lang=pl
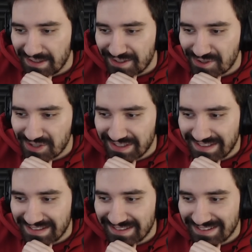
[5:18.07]

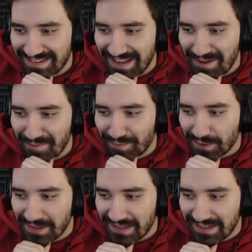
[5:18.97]
że leją
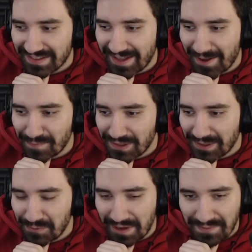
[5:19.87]
wodę, gadają o
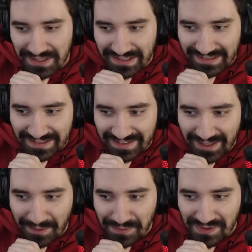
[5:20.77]
regulaminach,
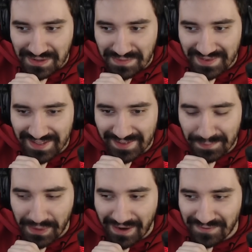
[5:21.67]
gadają ci, żebyś sobie
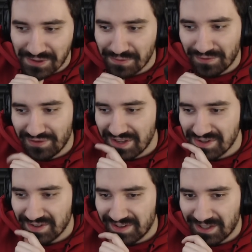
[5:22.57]
sprawdził.
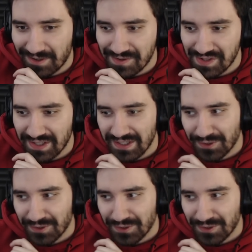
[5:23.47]
Wiecie o co chodzi.